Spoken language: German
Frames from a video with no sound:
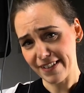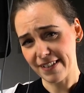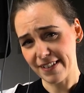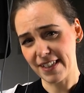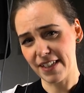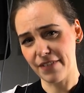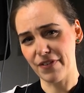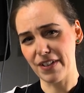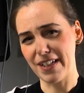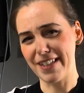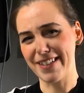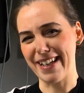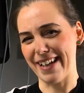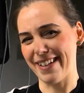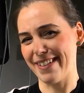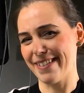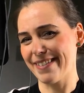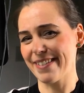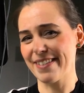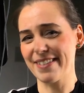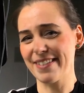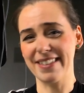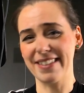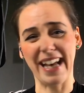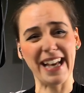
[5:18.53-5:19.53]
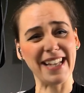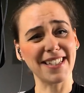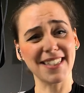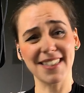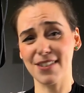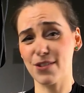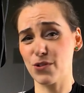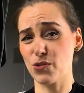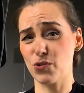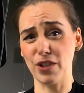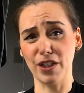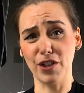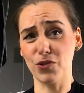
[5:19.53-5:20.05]
Hier will ich alle,
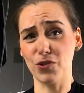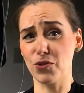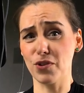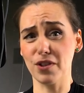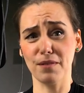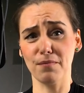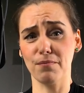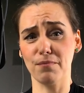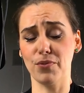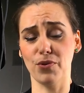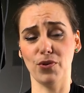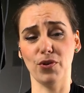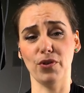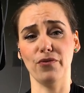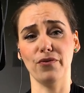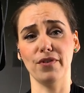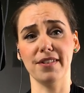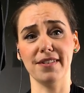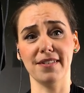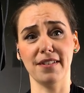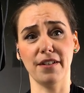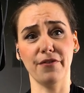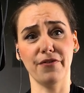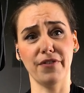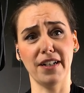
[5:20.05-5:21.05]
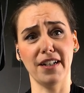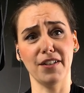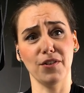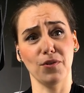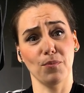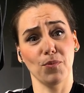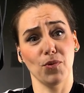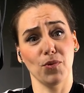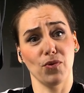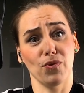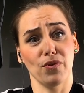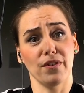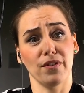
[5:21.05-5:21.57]
alles zu den Kundenbedürfnissen erfahren,
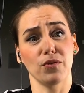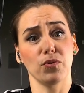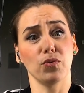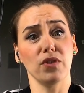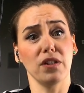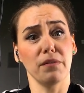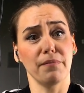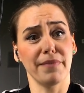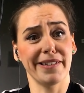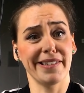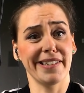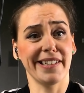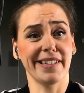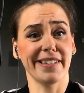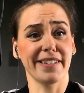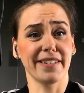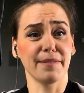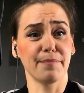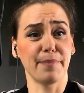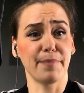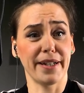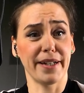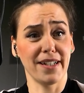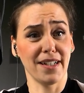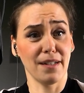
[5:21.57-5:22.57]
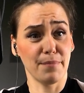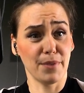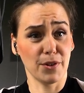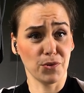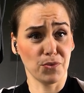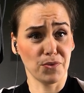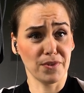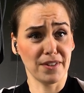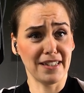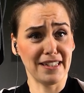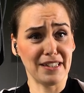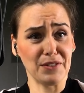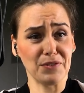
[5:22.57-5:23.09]
um so eine rudimentäre bayer
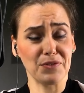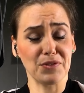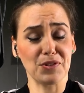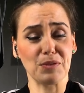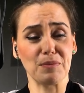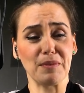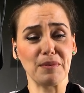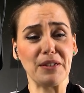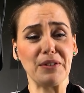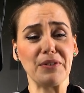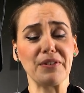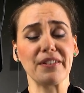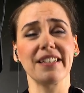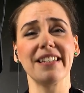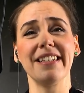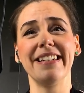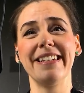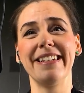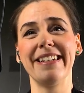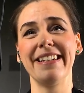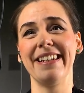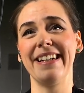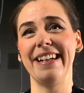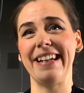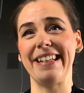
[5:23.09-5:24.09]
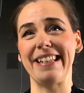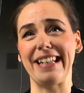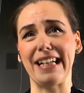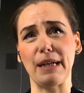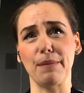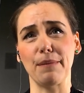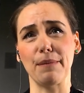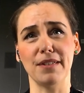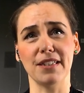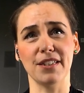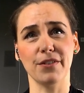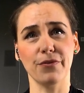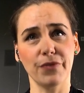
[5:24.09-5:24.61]
persona aufzubauen. Dann
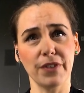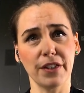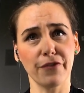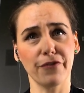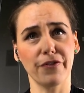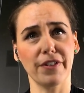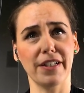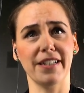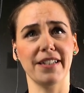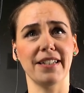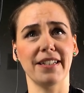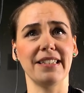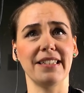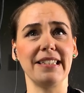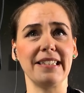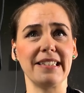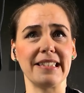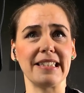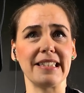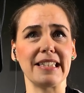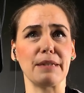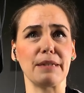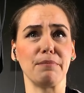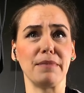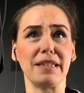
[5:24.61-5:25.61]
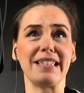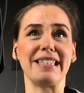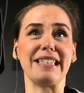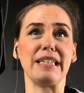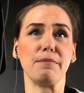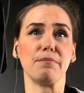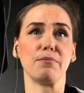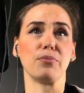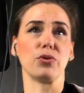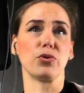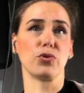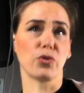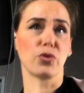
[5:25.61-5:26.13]
gibt es vier Felder, die sich mit dem
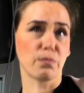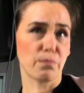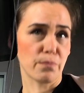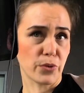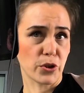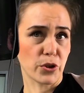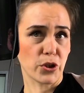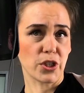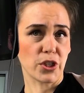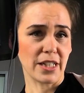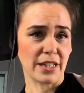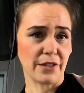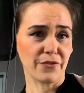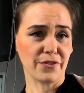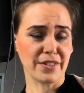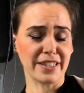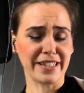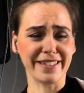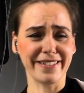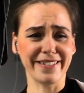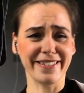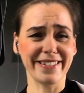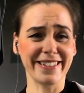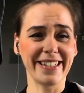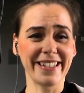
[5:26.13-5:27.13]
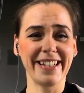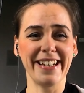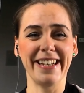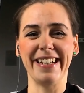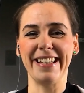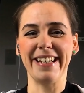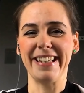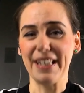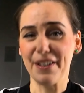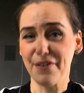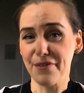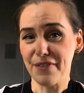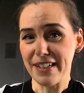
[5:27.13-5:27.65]
Produkt beschäftigen.
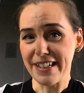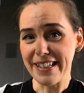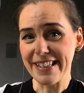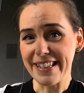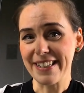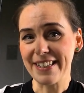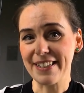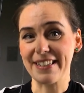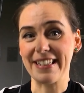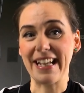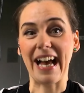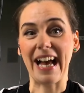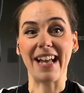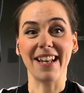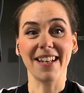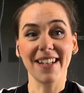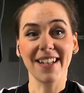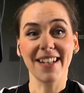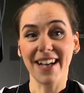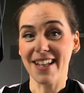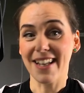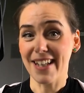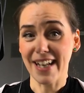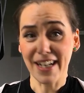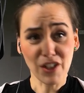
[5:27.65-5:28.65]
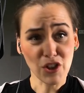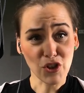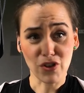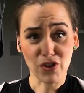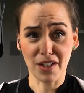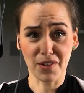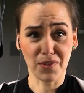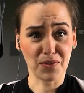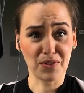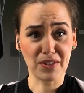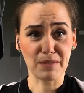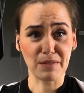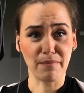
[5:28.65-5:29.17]
Hier will ich alle
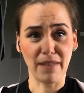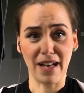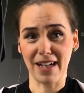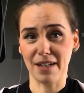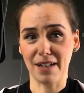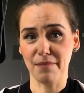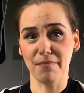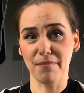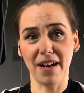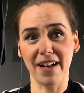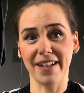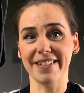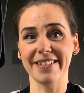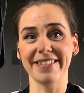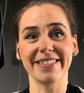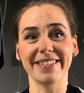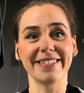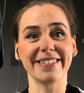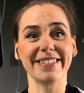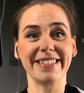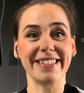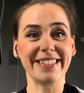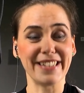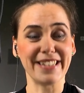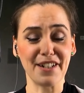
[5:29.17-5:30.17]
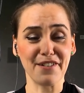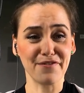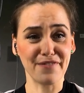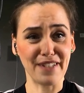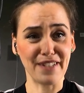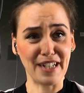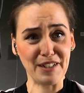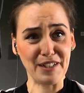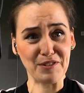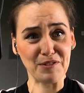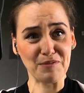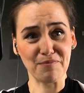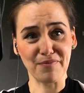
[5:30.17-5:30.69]
Alleinstellungsmerkmale in
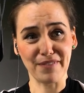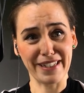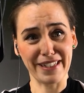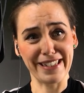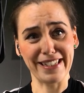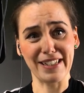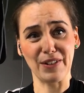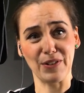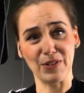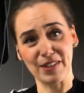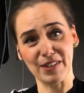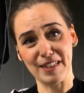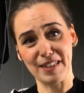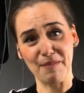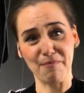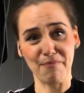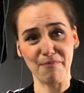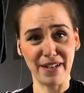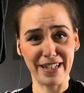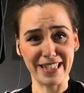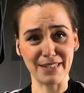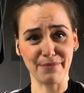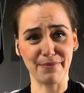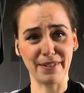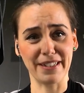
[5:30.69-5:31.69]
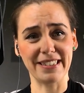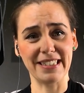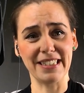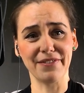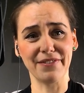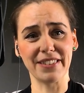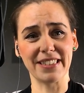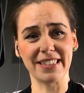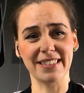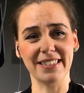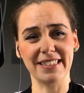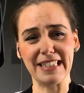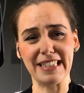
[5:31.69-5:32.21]
Erfahrung bringen aus der Perspektive
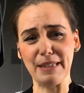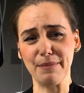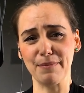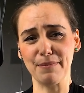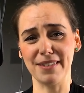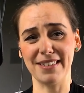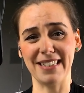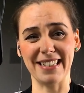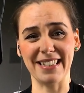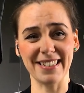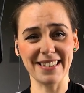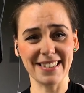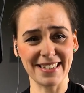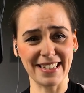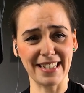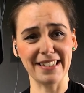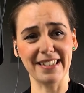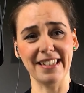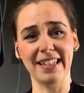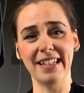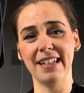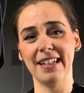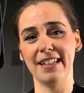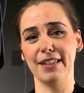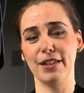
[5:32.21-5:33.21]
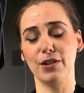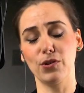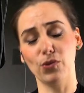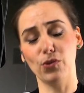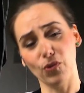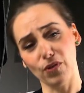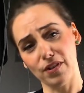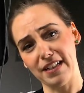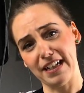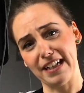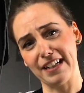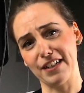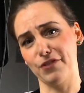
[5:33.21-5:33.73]
des Teams. Das ist dann die
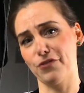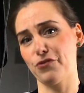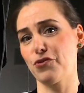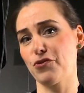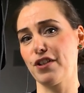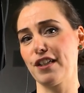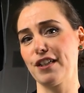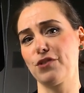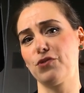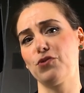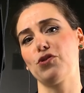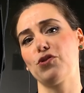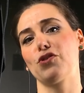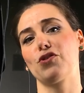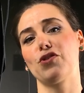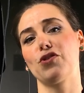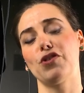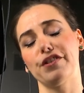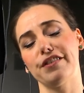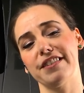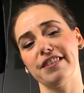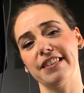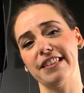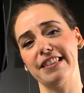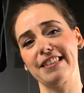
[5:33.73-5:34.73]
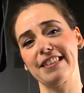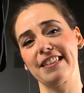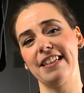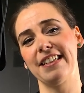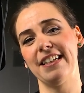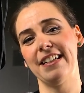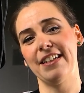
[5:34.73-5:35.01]
Grundlage für den guten Content.